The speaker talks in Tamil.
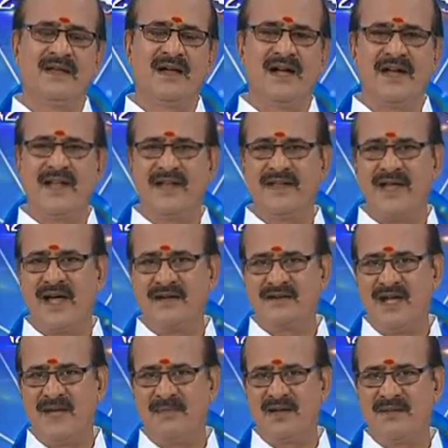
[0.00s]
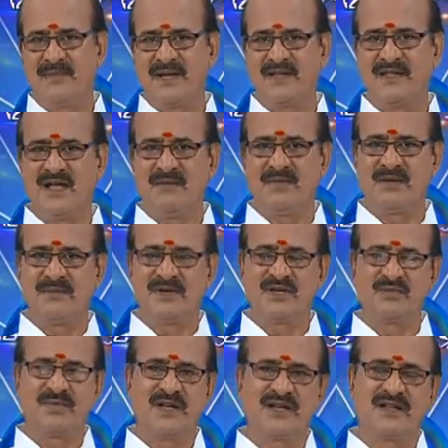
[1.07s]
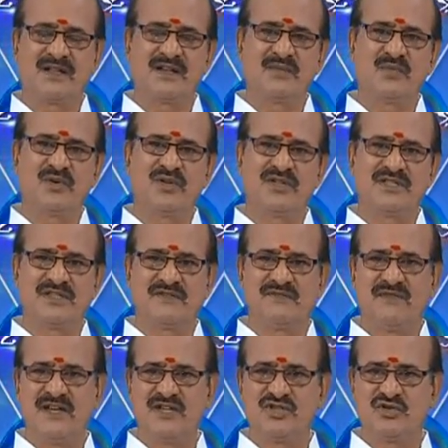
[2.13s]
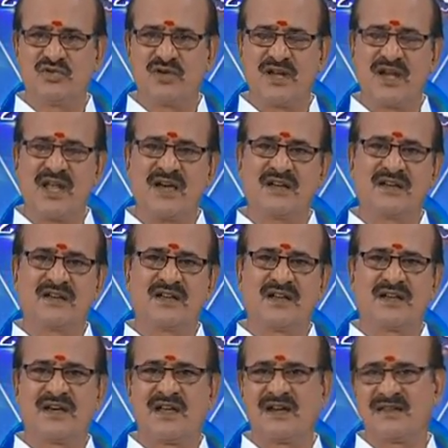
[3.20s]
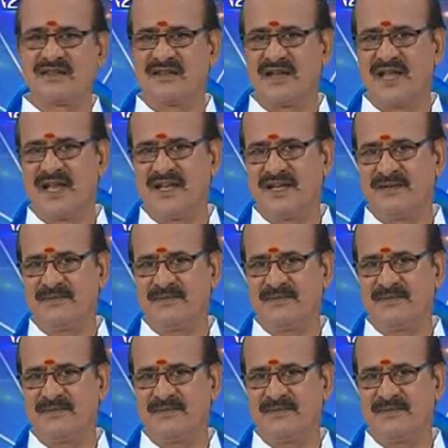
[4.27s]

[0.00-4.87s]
ஆனால் நான்காம் இடம் ஐந்தாம் இடம் என்று பார்க்கின்ற போது செவ்வாய் சுக்கரனாக இருக்கிற காரணத்தினால